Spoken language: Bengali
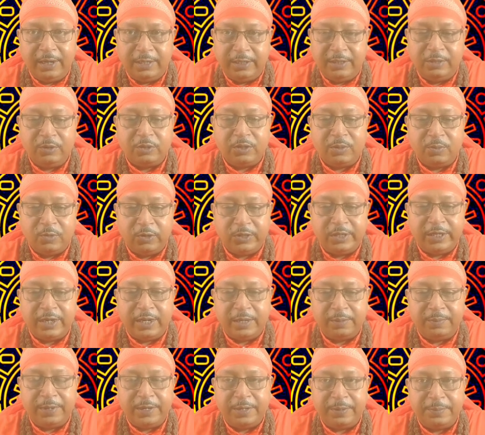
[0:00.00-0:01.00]
একটি কথা মনে
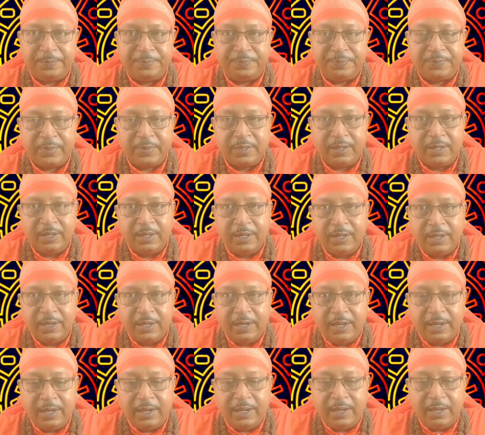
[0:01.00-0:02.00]
রাখবেন
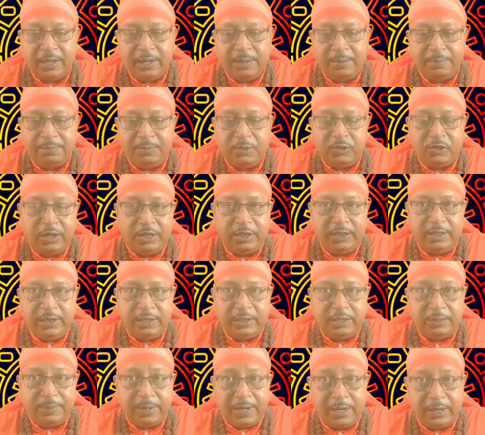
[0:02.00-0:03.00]
বিষয়টি
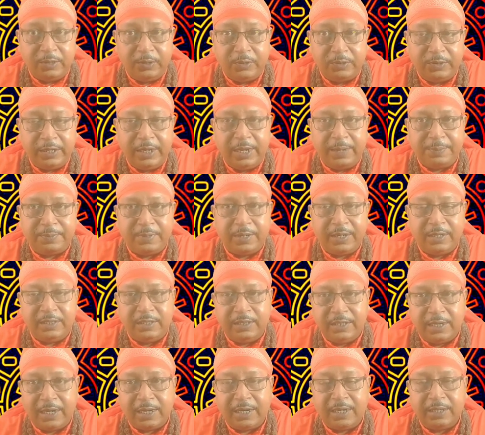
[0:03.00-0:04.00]
একটি ভালো করে আপনারা
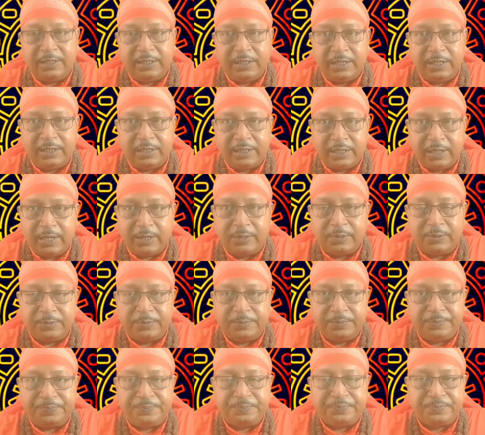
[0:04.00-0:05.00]
জানার চেষ্টা
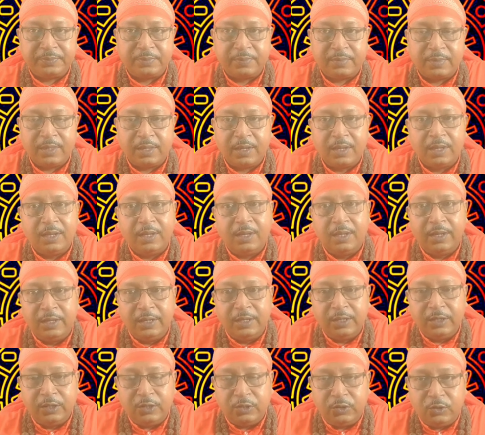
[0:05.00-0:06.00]
রাখুন
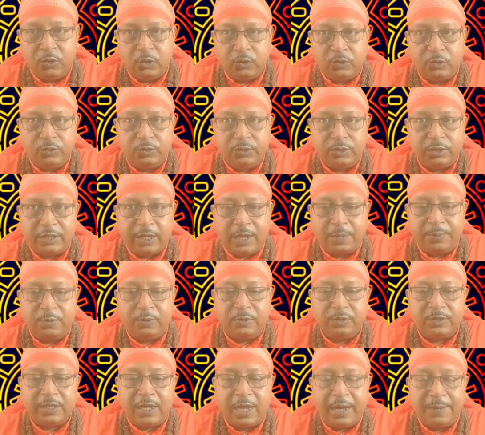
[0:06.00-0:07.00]
ধরুন
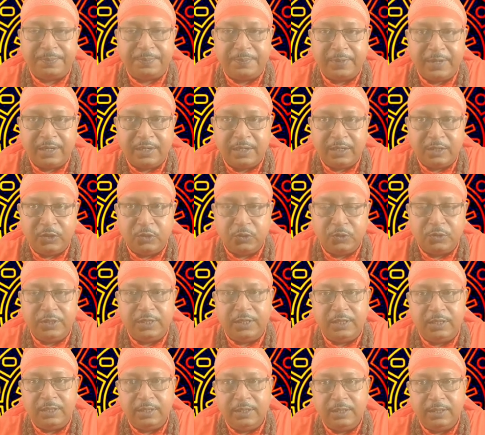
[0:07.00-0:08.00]
সাপোজ আপনার
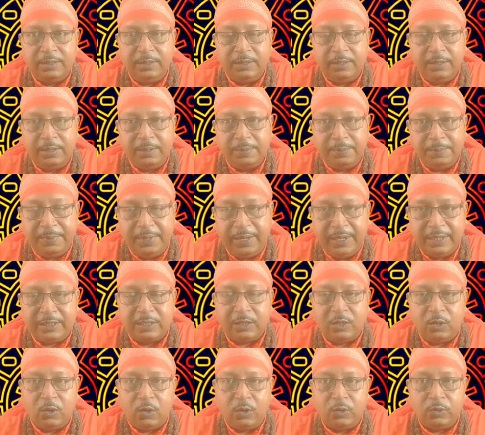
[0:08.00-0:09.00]
যদি
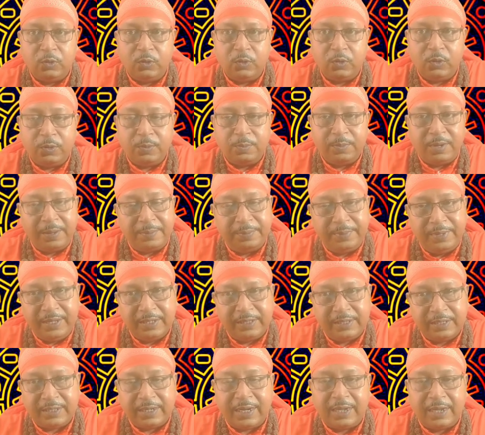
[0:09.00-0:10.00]
মেষ লগ্ন বা
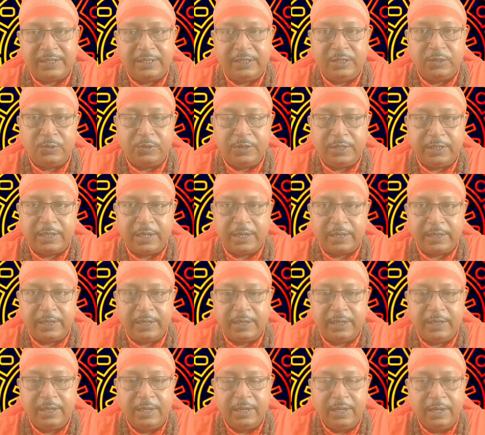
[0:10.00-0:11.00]
মেষ রাশি হয়ে
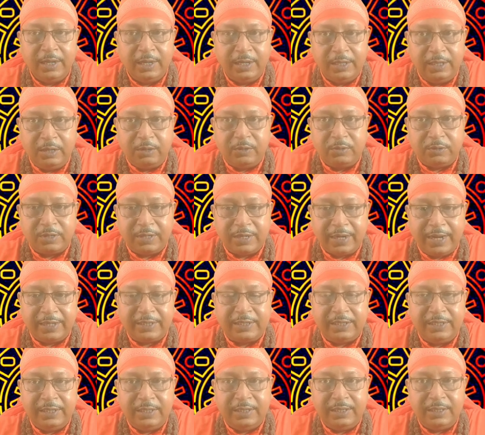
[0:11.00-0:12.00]
থাকে দেখুন
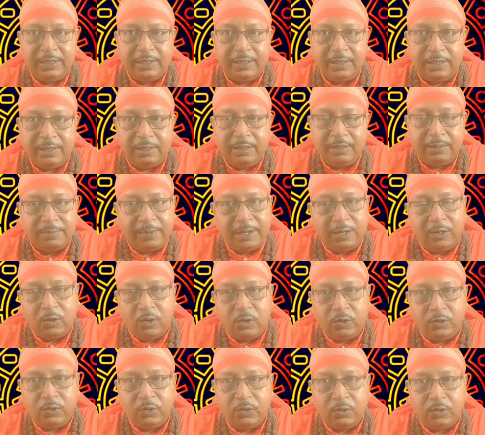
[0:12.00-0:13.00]
রাশি বা
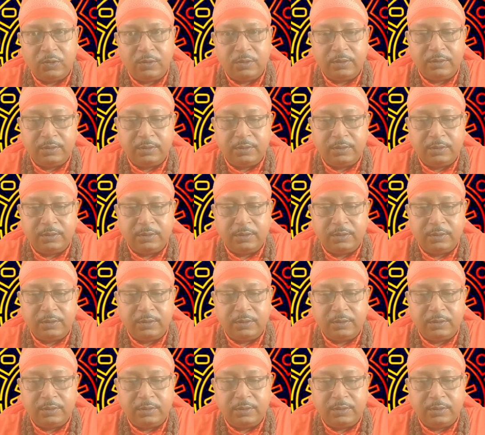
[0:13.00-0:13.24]
লগ্ন